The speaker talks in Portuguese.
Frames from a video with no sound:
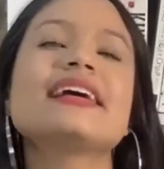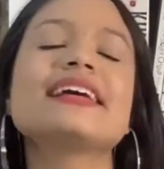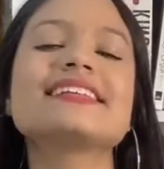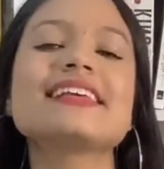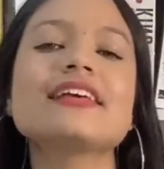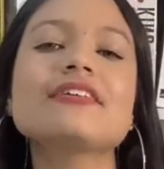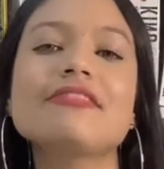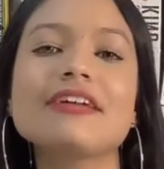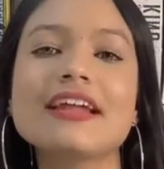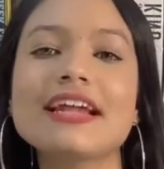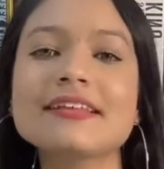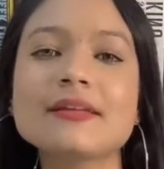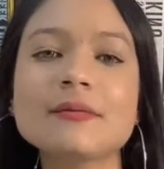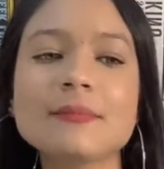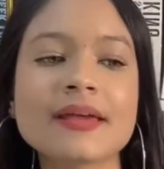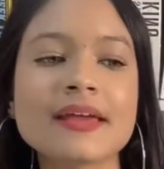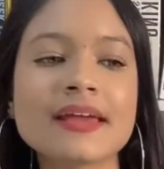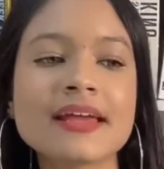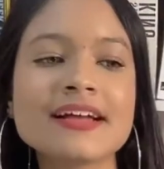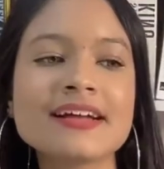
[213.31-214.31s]
Sem falar
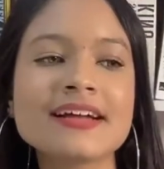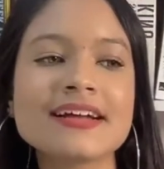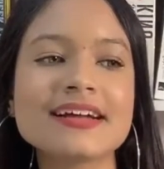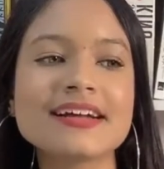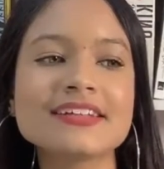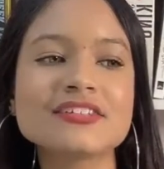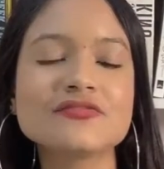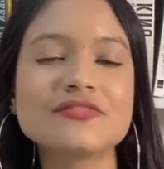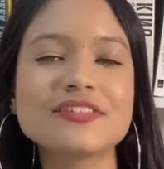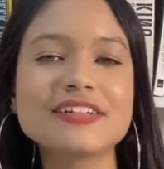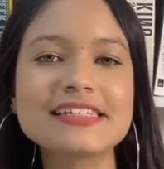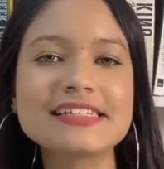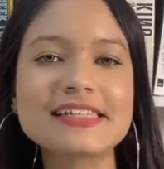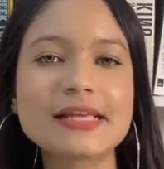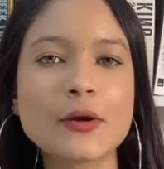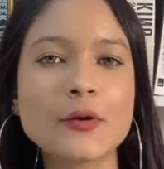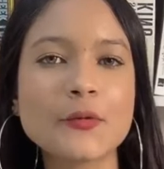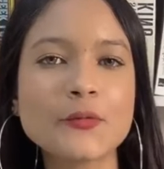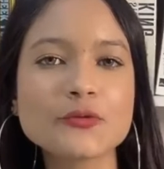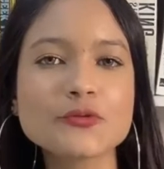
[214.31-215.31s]
também a, a,
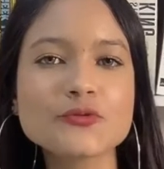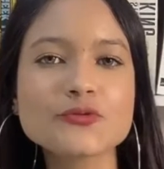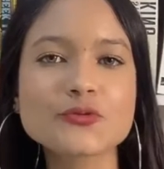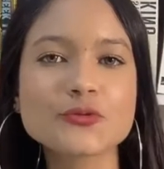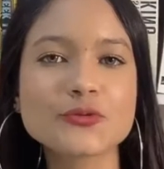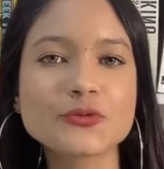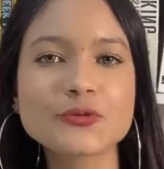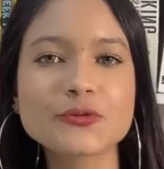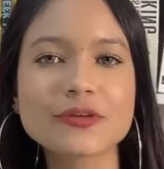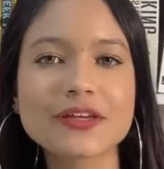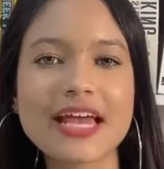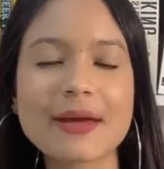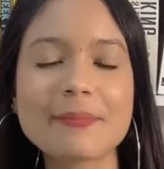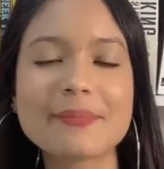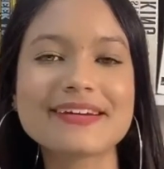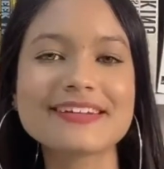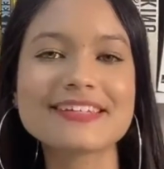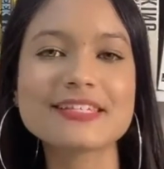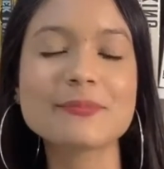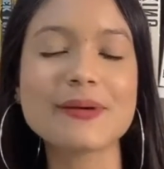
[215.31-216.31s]
diversão e o surto, que é
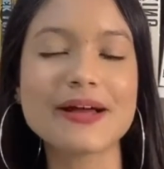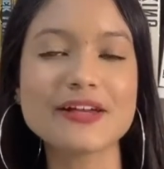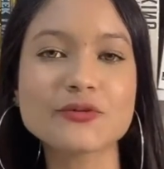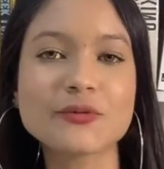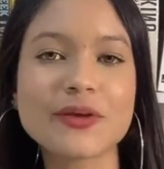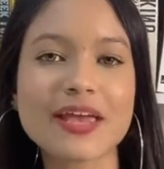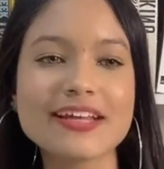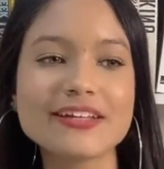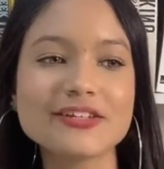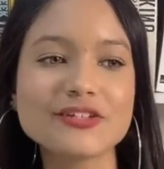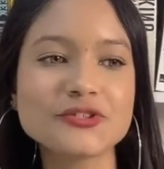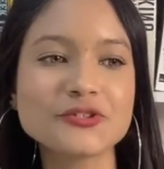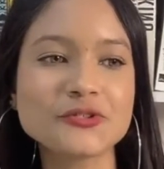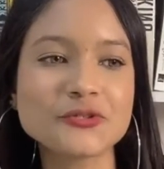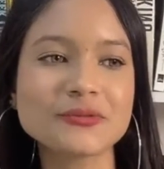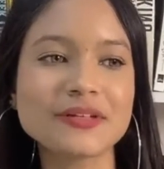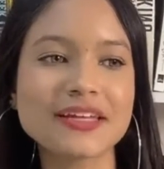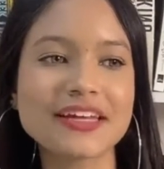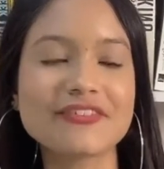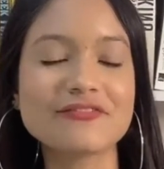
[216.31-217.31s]
participar de um reality
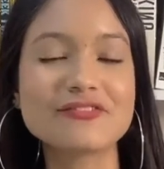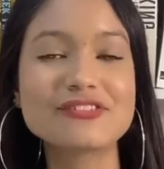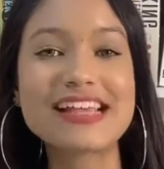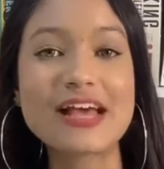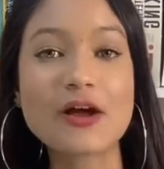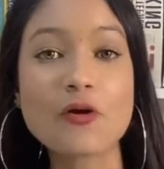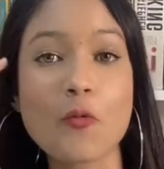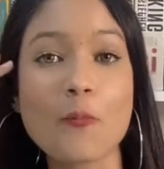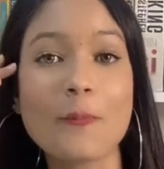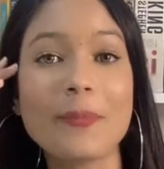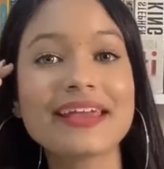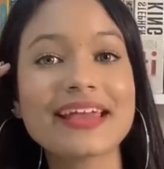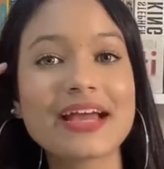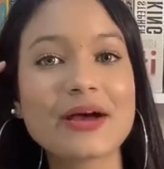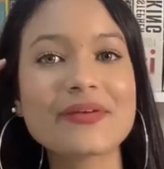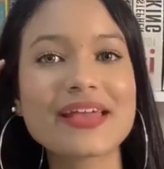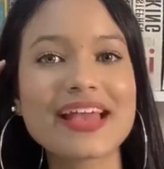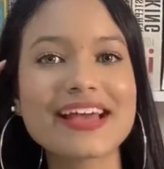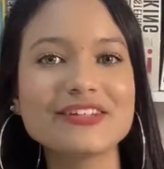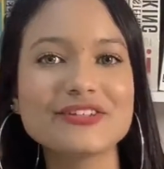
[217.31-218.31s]
show, né? Você
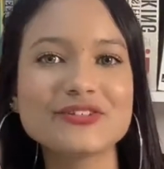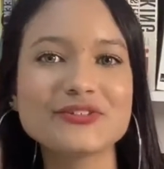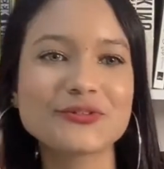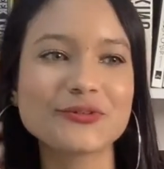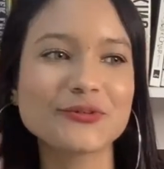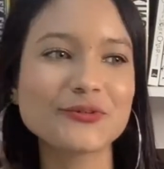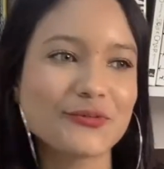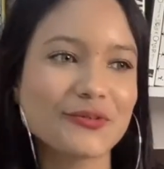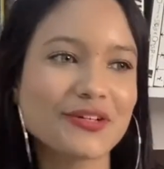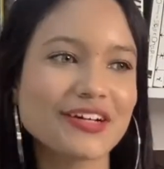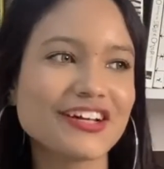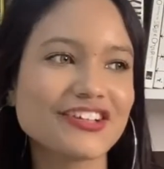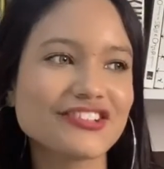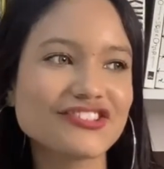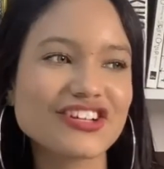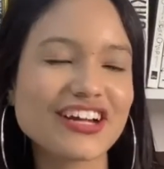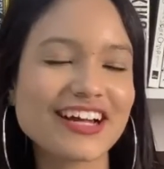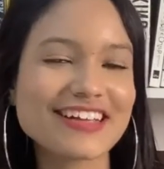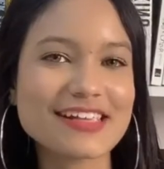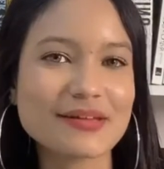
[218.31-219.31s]
acompanhar um reality show
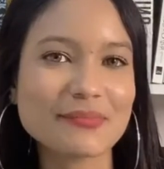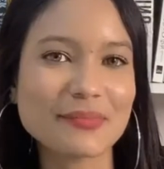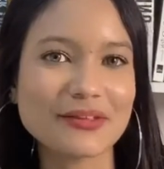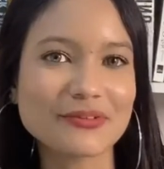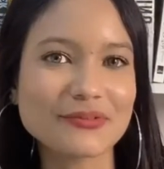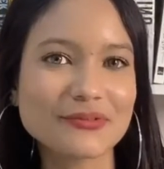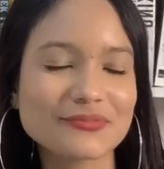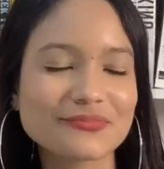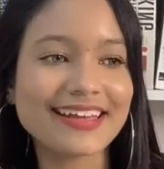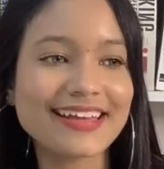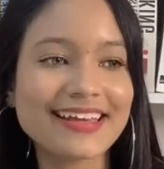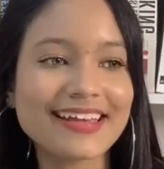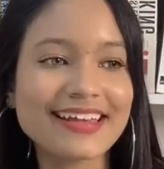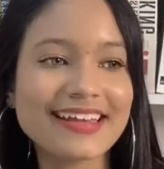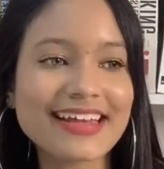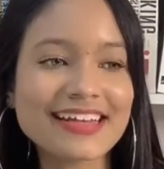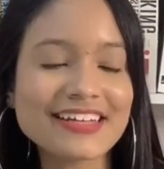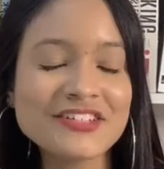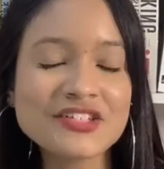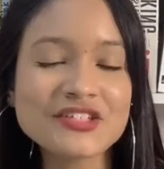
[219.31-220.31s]
de casamento.
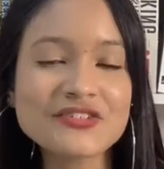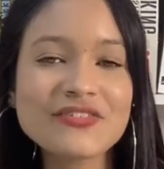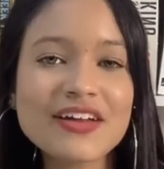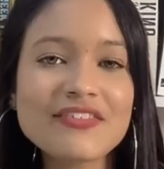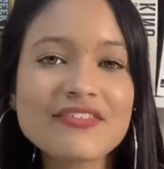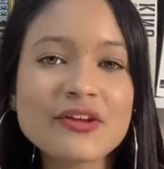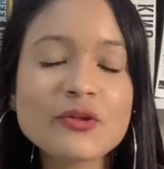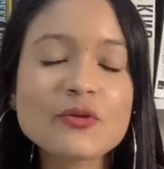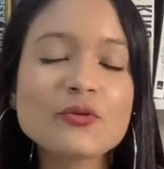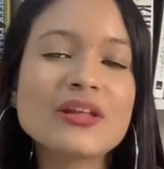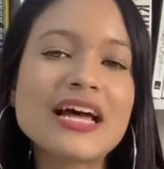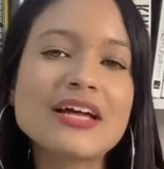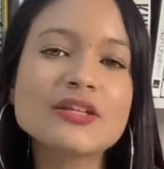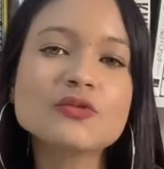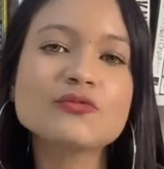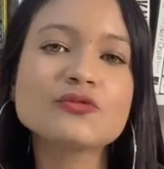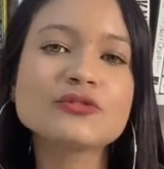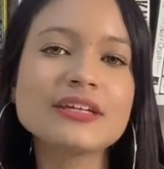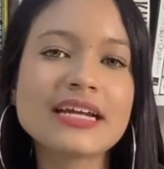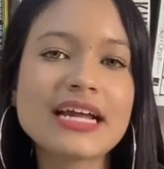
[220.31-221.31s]
E a gente vai vendo o
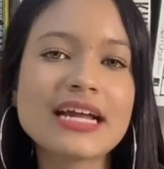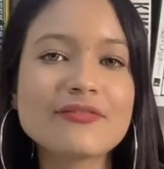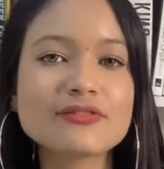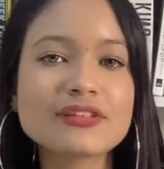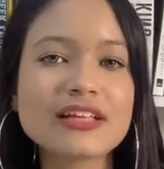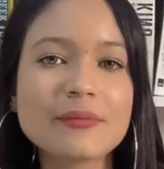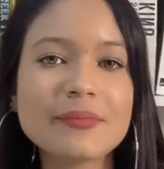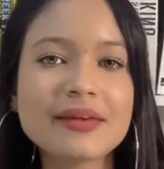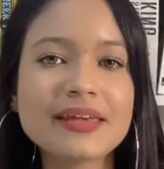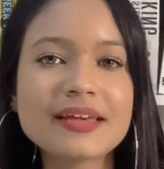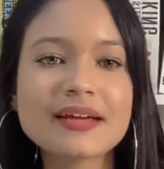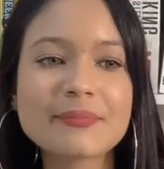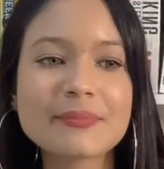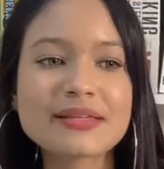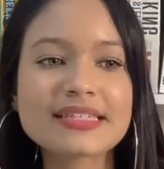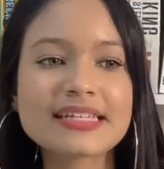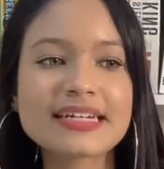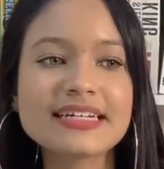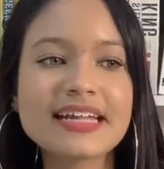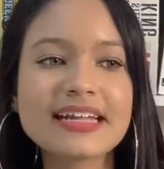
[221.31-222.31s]
lado vulnerável da Bia,
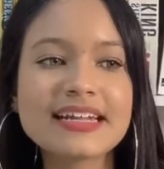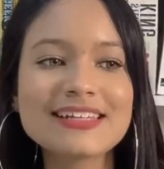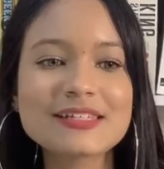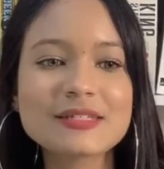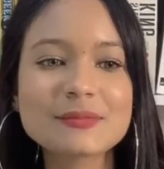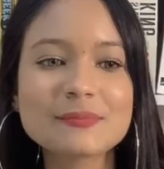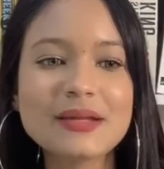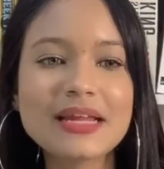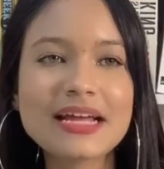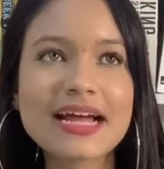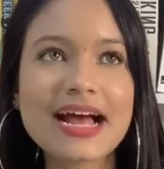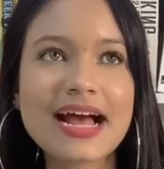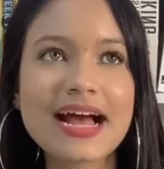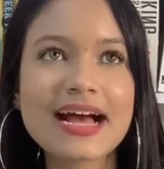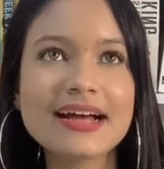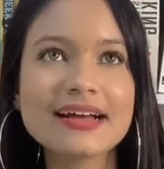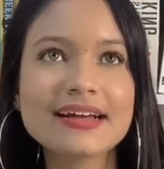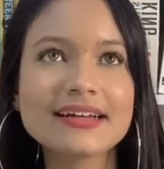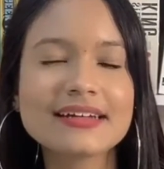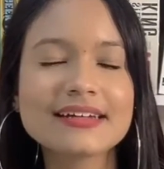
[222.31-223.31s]
apesar dela
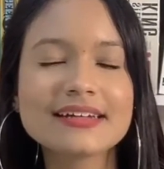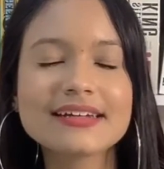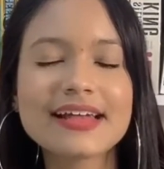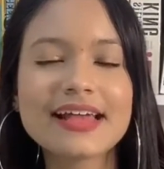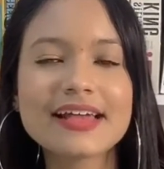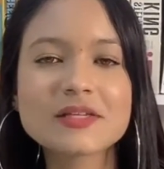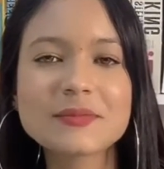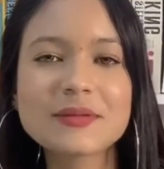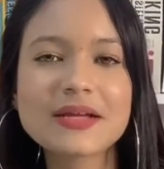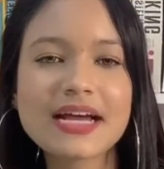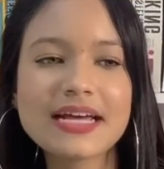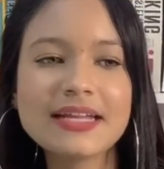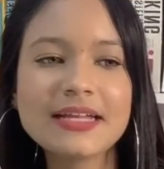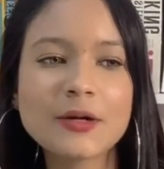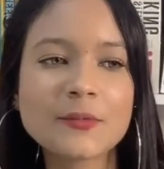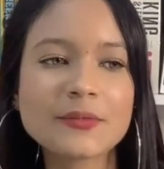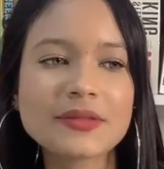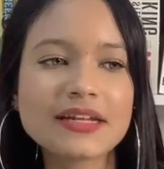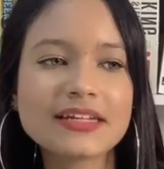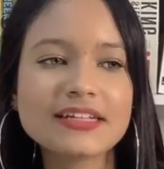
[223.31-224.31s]
explicar. É, explicar
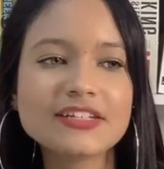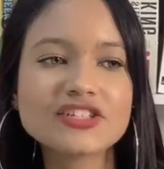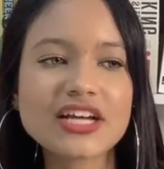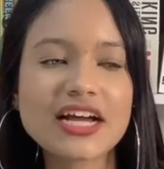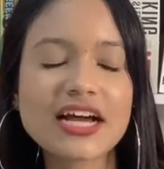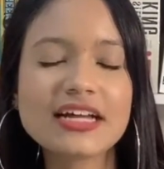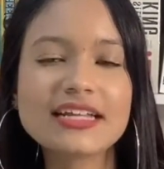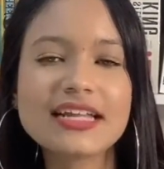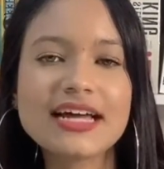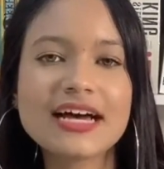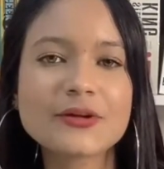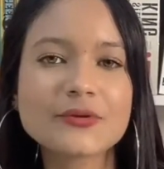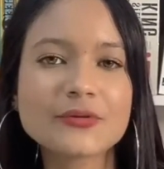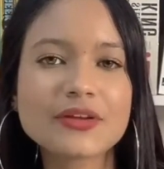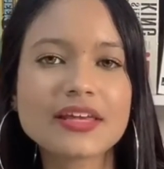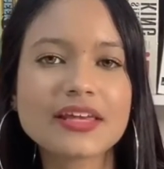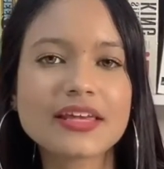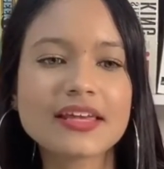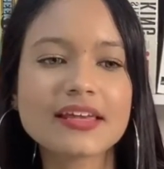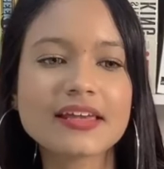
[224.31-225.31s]
não, ela deixa claro
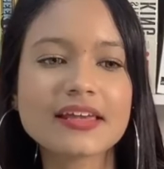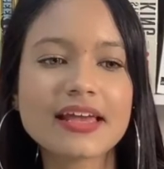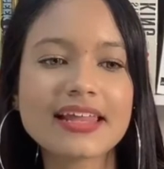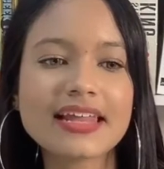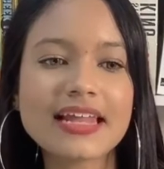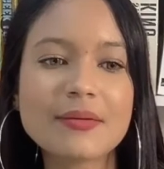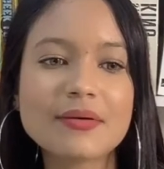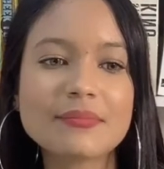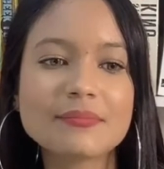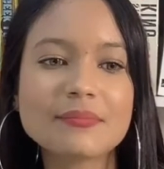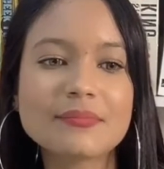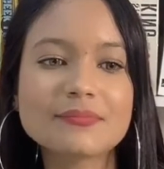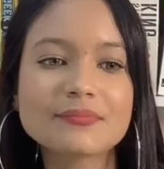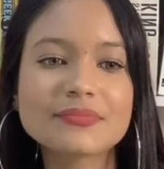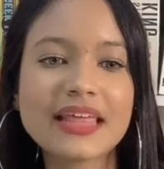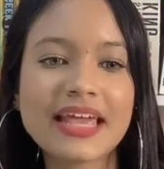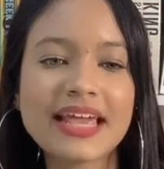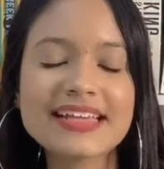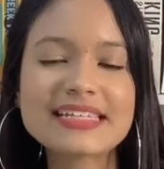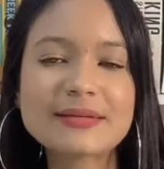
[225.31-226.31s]
que ela
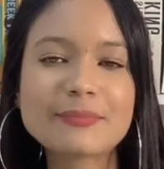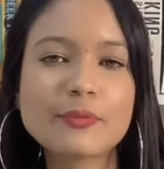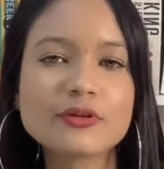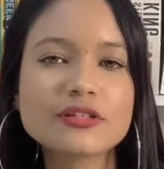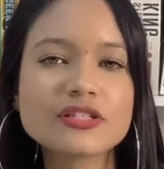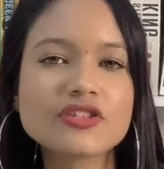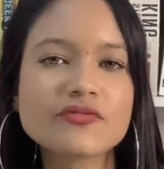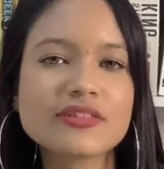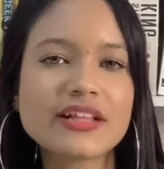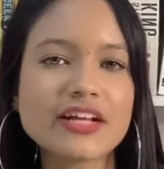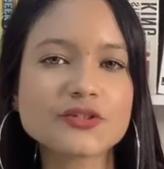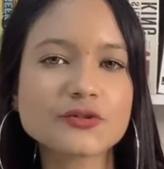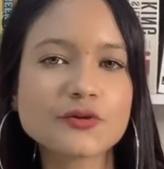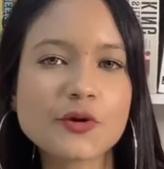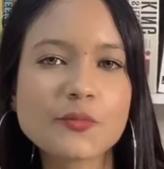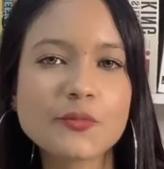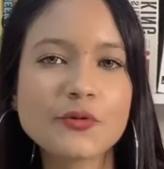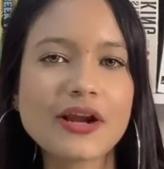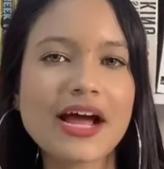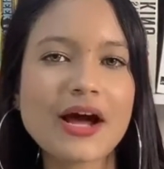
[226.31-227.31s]
tem essa positividade
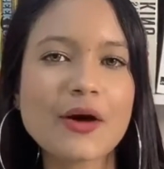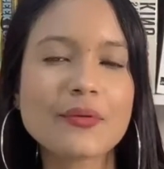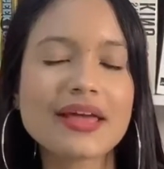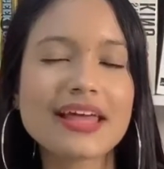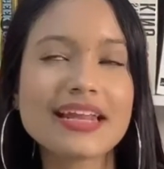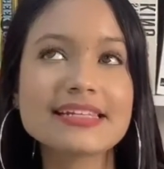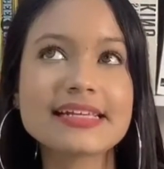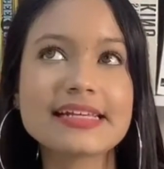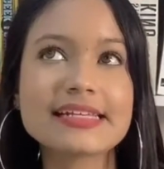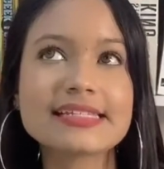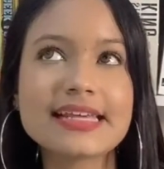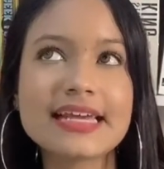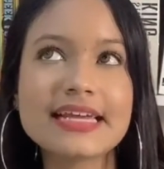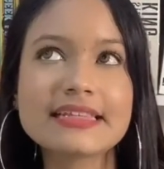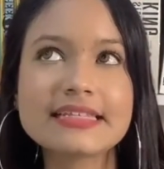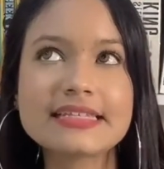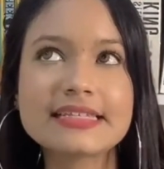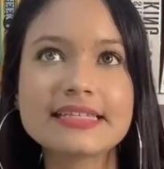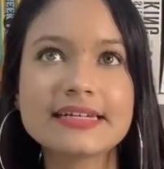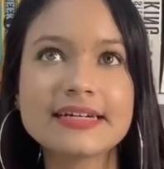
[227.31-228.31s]
corporal, que ela se
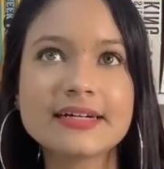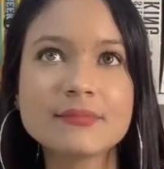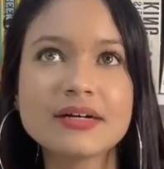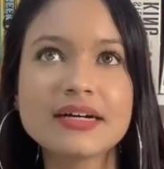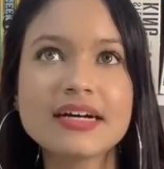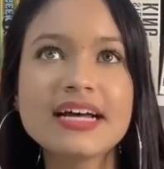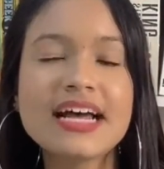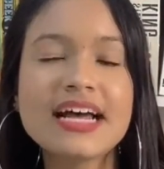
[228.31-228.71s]
aceita e se ama.